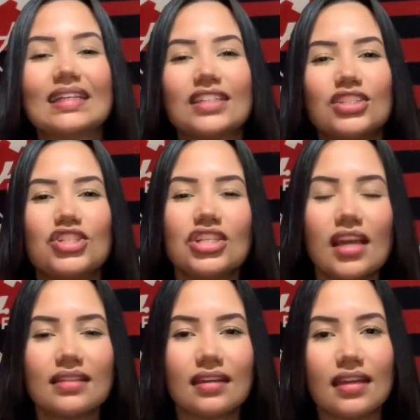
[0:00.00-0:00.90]
que tinha
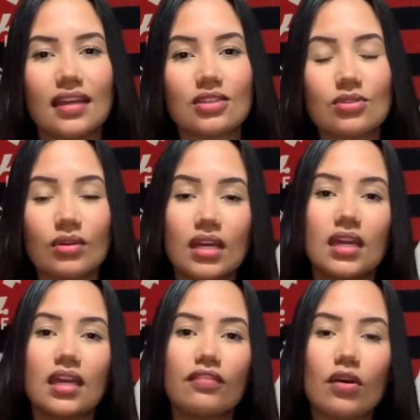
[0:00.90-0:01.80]
endereço
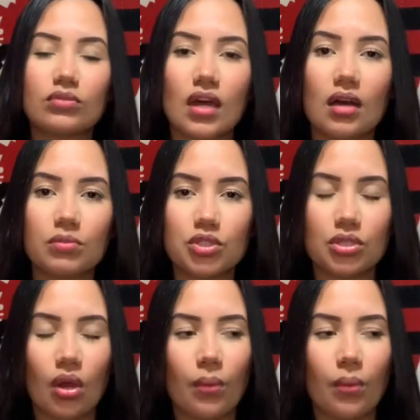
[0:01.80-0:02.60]
e voltamos